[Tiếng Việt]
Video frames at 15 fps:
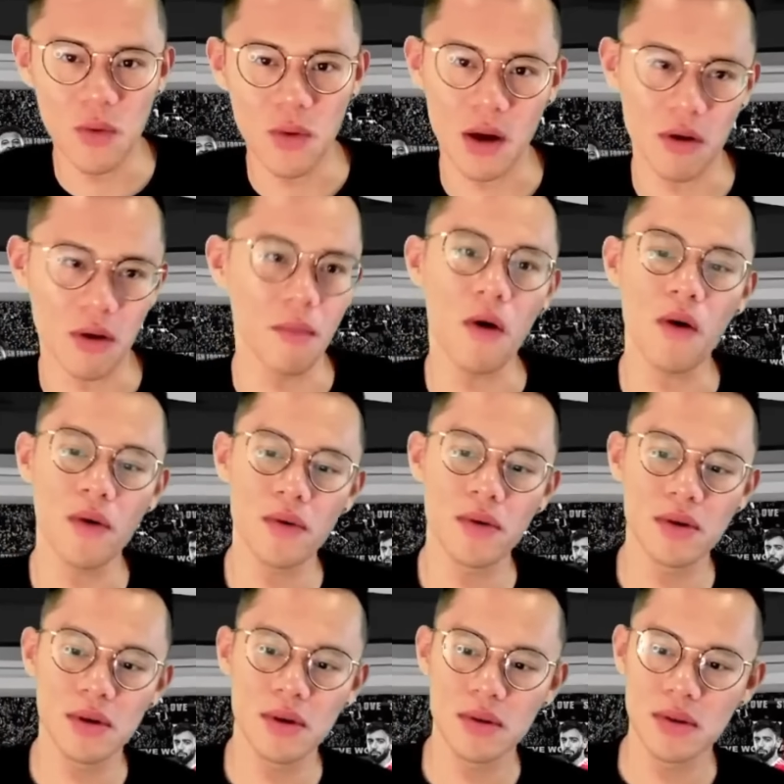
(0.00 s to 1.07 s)
câu lạc bộ,
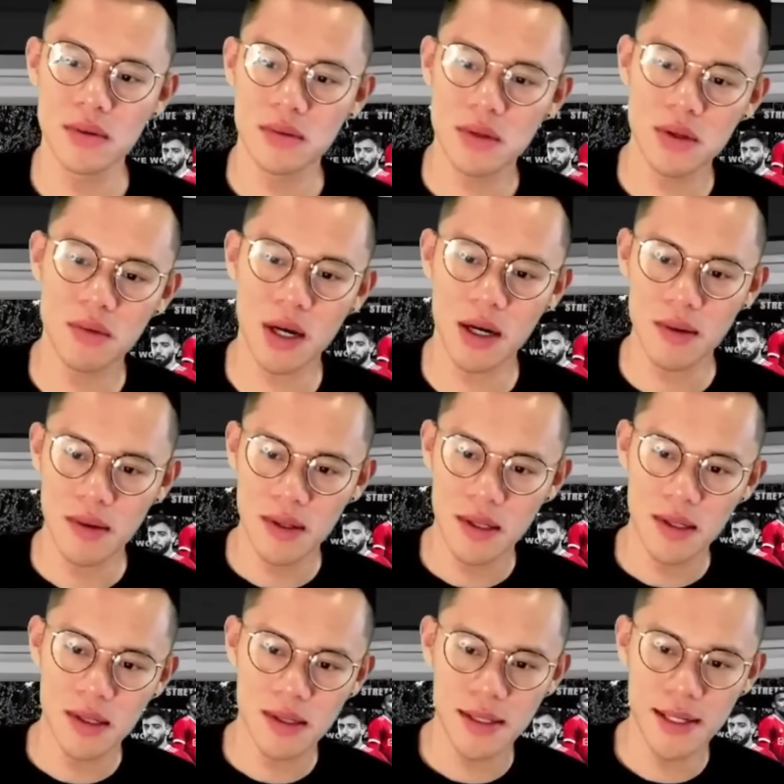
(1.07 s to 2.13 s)
đúng không?
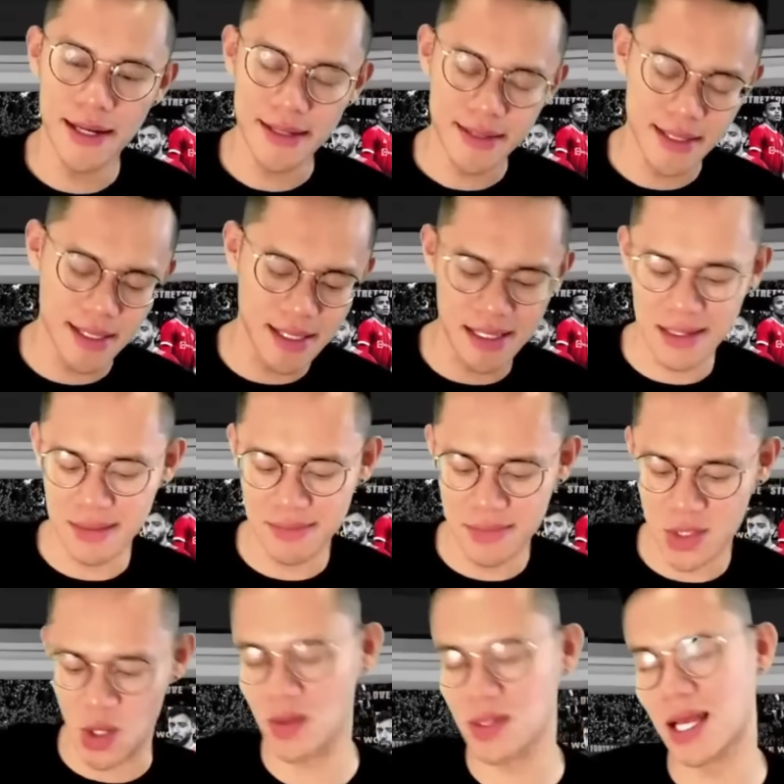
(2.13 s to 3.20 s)
Đấy, thì
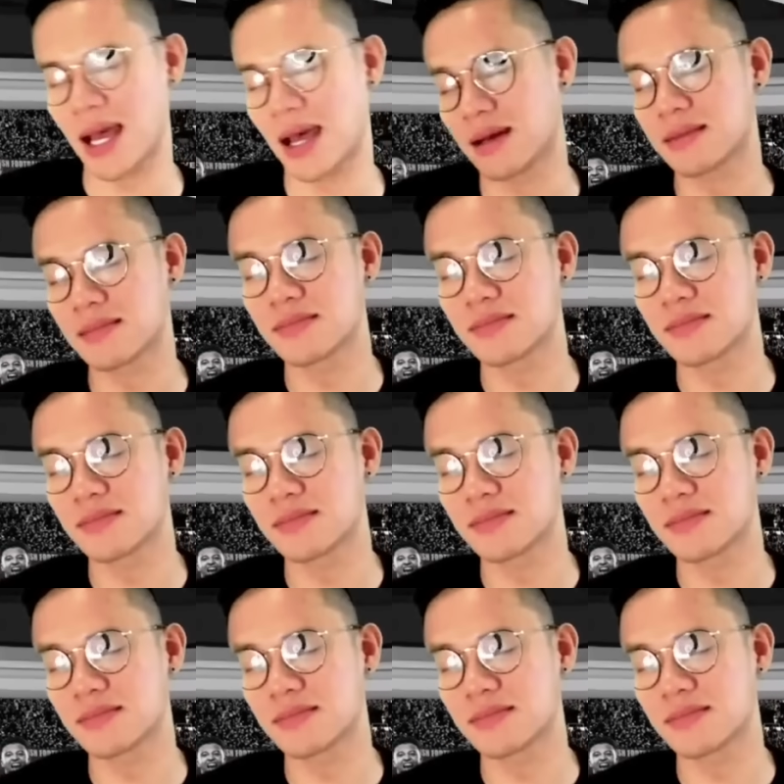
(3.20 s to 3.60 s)
rõ ràng